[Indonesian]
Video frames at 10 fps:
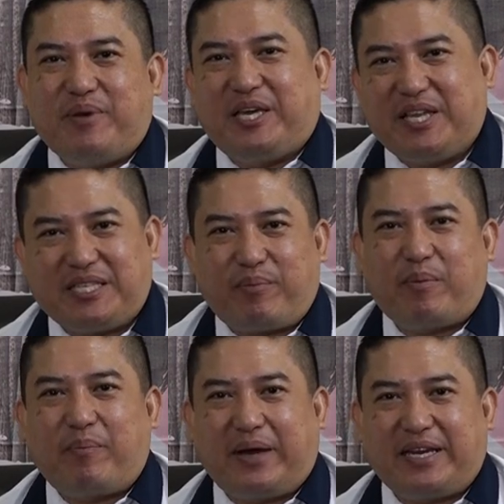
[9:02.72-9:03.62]
bikinnya sampai
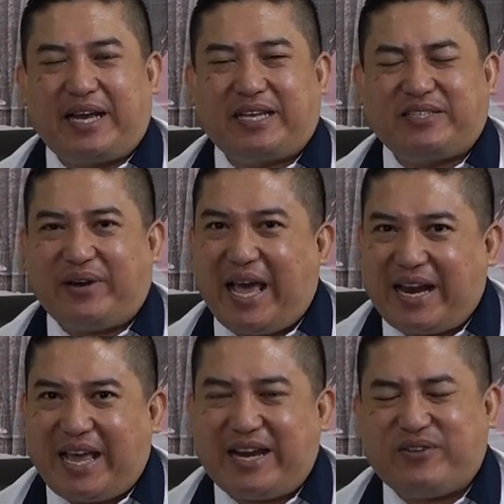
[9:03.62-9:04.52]
mempekerjakan
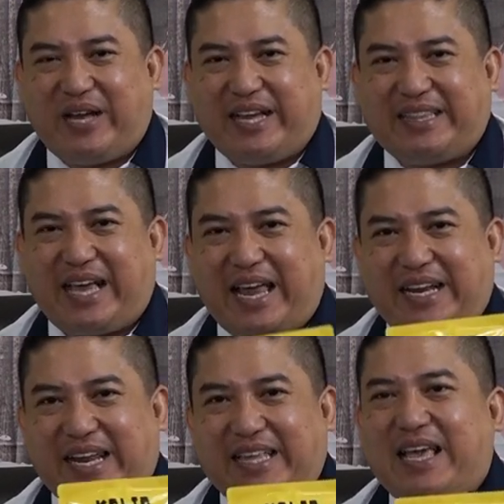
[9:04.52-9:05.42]
saudara. Juga kita
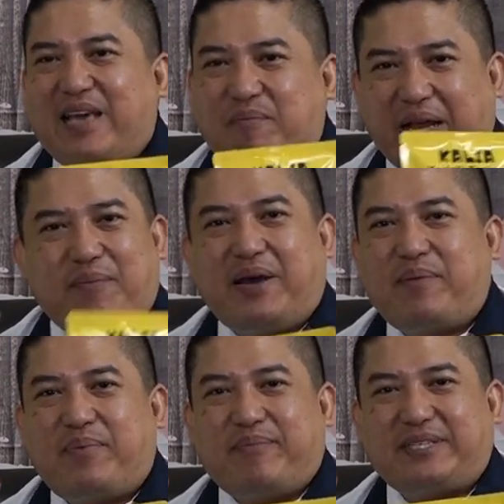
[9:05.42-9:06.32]
akan melihat
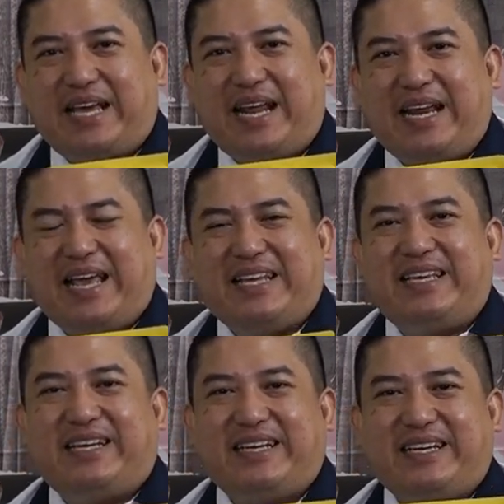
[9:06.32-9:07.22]
bagaimana pemasaran
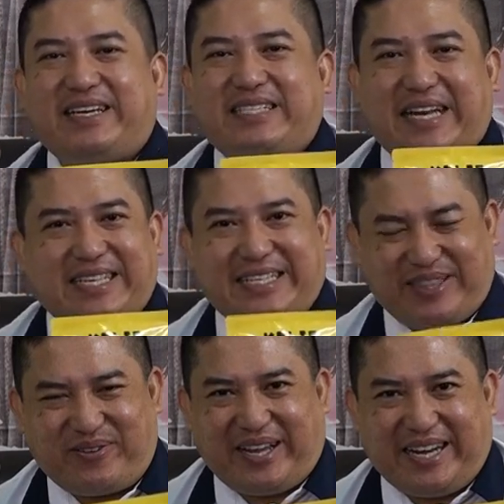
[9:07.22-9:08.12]
dari eh, snack
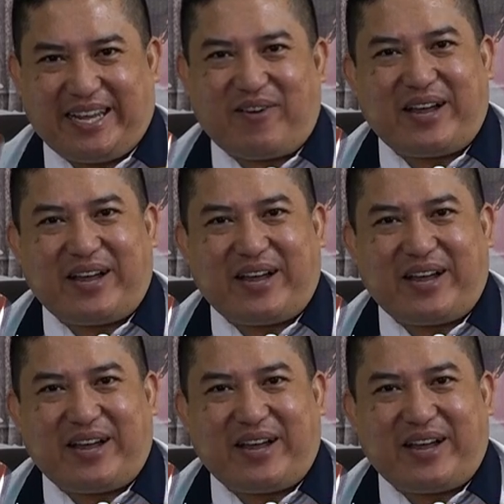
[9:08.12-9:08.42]
citruk ini.